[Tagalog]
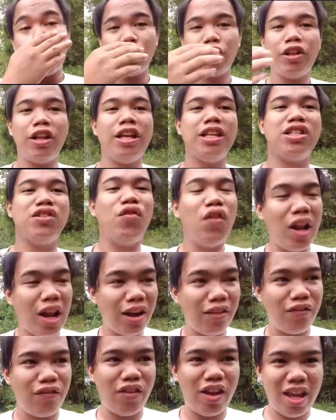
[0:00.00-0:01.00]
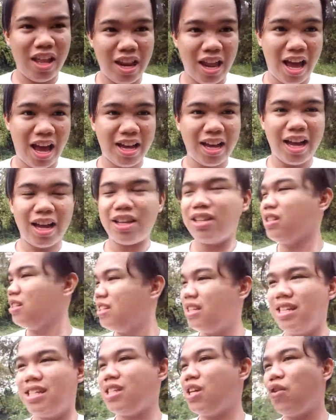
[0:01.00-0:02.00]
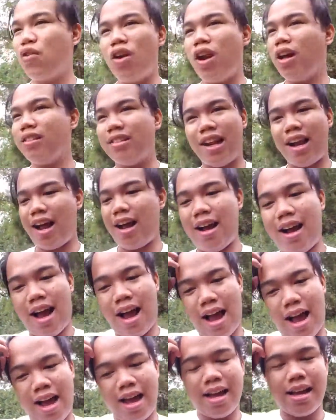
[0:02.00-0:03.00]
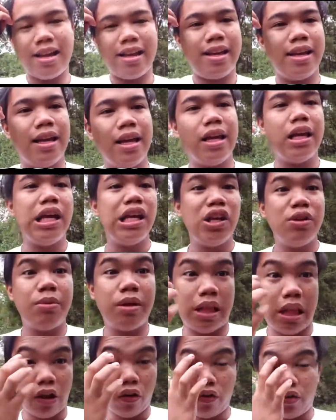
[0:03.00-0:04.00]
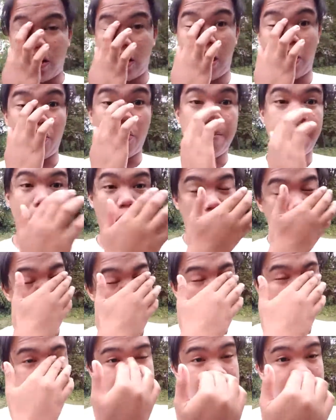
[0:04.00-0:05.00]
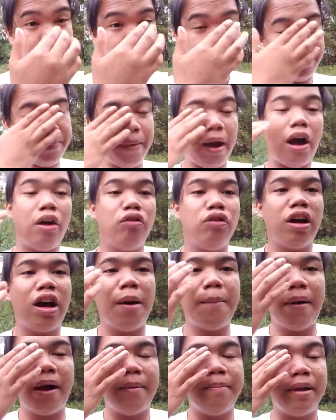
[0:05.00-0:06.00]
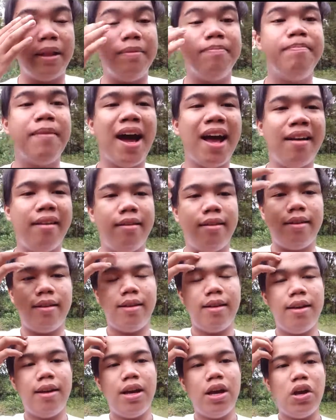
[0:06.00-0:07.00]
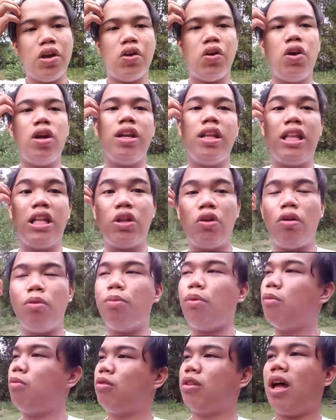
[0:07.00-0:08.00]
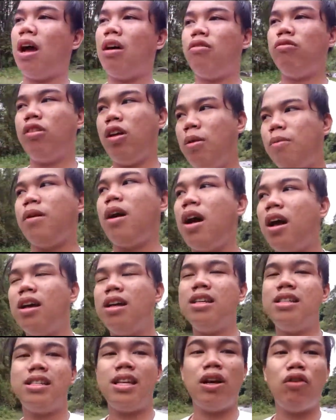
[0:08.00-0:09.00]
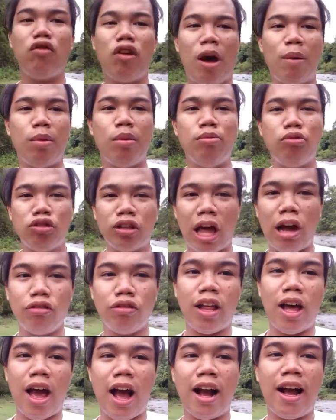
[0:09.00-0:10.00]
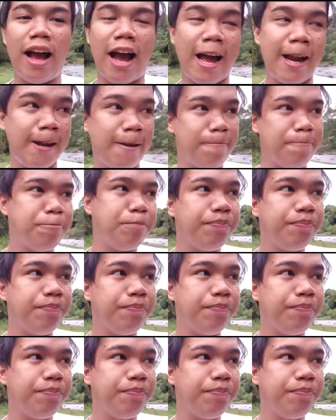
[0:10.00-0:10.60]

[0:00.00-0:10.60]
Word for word: for today's vlog-vlog, kakagising ko lang talaga, mata ko nag-ano pa, oh. hindi pa ako nakapagmadmad No, dito ang pumunta ako dahil makakagising ko lang. Pumunta ako da agad